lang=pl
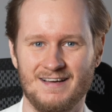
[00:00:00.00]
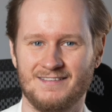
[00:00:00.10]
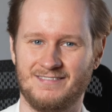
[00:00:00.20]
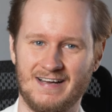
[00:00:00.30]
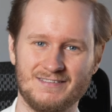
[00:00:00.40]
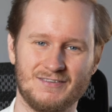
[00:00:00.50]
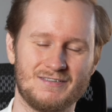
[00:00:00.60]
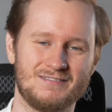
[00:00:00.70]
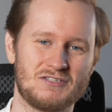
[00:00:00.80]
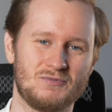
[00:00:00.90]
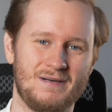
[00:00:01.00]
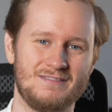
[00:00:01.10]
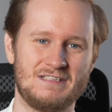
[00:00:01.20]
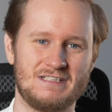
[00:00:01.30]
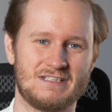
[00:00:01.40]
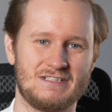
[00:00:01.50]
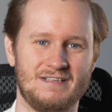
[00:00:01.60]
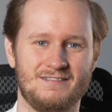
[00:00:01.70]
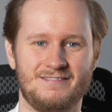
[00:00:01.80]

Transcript: Warto również upewnić się, czy